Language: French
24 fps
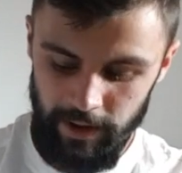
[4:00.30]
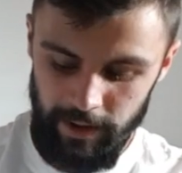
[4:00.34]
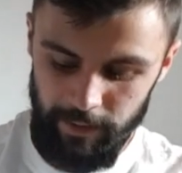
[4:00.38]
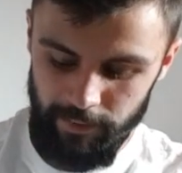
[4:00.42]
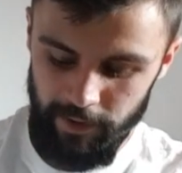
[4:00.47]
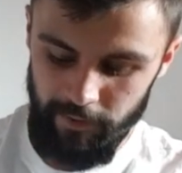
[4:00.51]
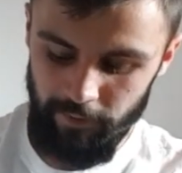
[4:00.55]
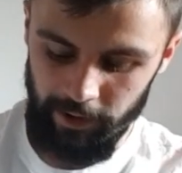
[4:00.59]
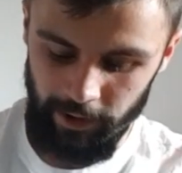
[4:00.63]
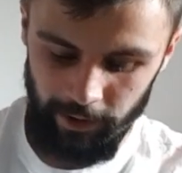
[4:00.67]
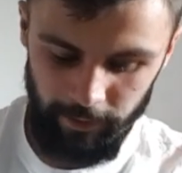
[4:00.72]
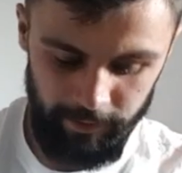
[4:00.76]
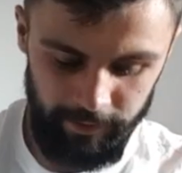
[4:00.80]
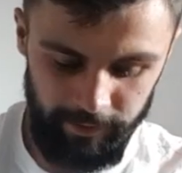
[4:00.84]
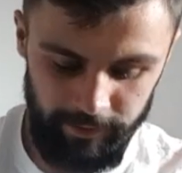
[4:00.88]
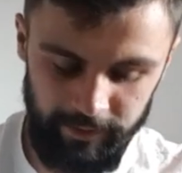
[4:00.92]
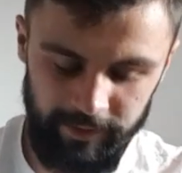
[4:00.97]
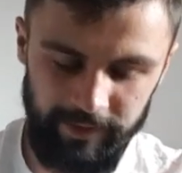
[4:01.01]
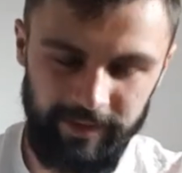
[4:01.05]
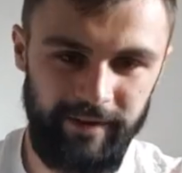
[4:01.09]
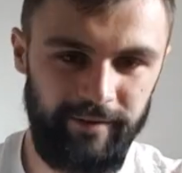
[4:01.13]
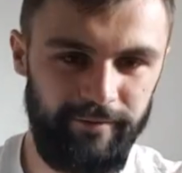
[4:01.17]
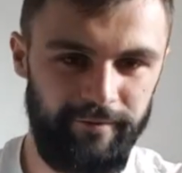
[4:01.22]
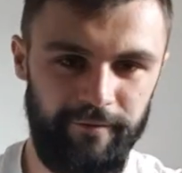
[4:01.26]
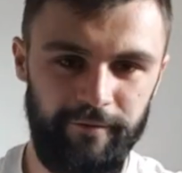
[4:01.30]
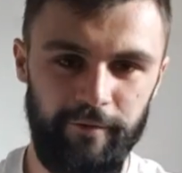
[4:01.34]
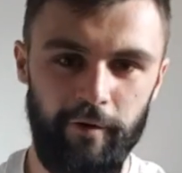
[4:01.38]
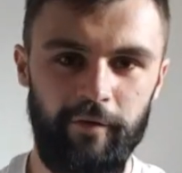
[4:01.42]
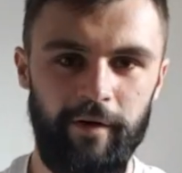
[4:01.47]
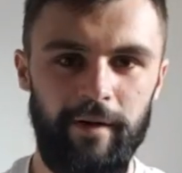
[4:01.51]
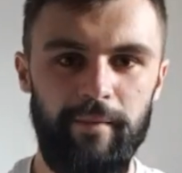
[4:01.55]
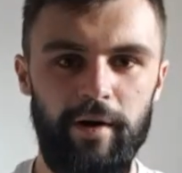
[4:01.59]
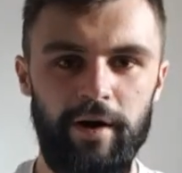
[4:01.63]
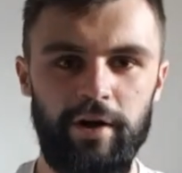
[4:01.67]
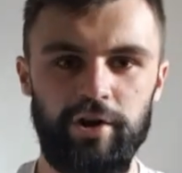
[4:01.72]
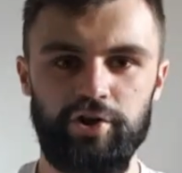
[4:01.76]
Mais voilà, faut
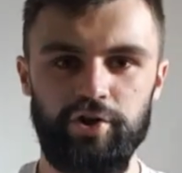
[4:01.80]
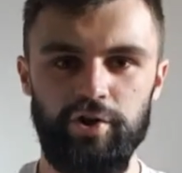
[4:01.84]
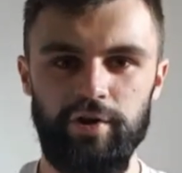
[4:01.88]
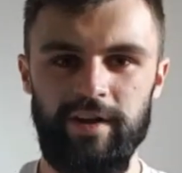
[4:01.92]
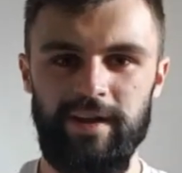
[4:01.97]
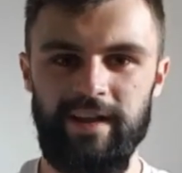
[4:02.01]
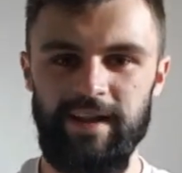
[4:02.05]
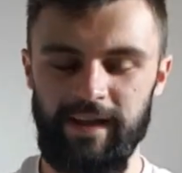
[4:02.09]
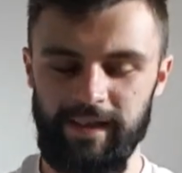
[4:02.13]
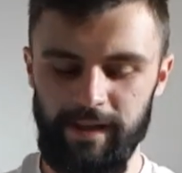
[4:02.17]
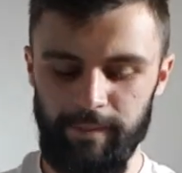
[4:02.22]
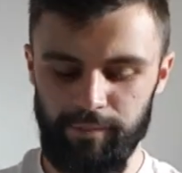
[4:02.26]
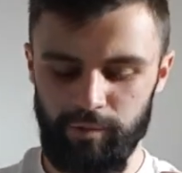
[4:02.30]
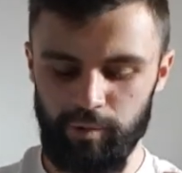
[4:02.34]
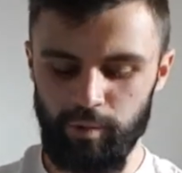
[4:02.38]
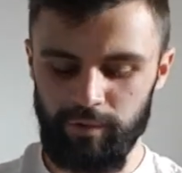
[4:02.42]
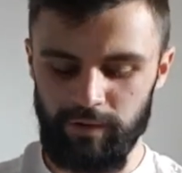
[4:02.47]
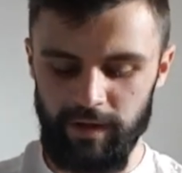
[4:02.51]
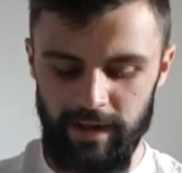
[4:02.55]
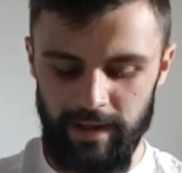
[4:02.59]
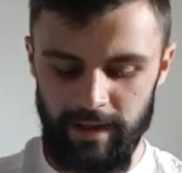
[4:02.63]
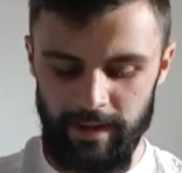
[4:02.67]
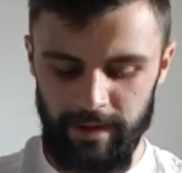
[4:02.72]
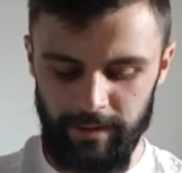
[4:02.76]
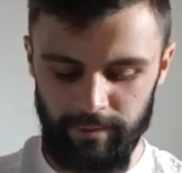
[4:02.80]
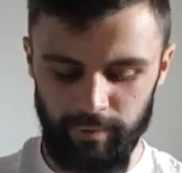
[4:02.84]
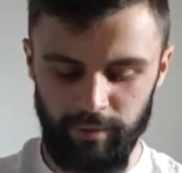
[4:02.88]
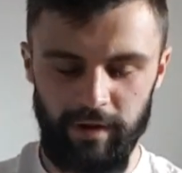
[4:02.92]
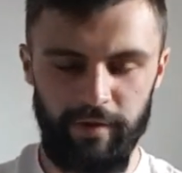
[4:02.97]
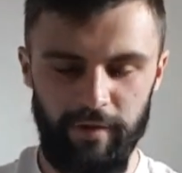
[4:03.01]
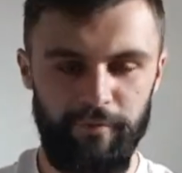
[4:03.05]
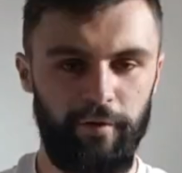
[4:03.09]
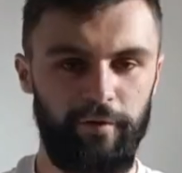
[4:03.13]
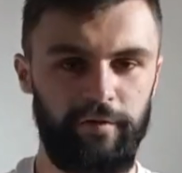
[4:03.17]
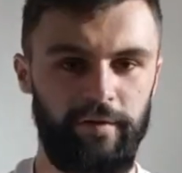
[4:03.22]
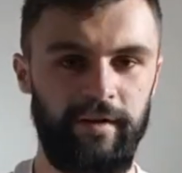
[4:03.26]
vraiment un jeu qui adapte toutes les, toutes
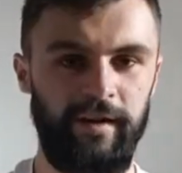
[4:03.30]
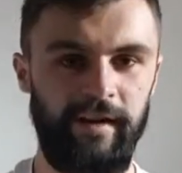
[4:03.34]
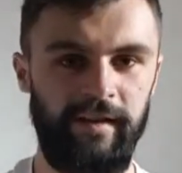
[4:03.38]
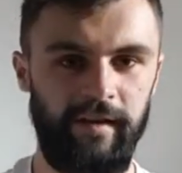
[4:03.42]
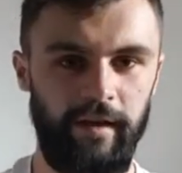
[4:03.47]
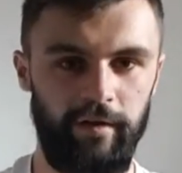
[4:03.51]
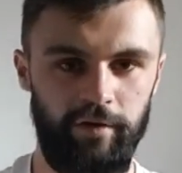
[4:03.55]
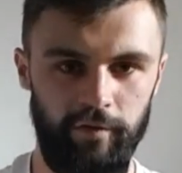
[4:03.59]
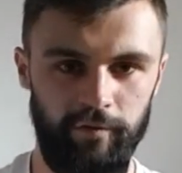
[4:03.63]
les fonctionnalités.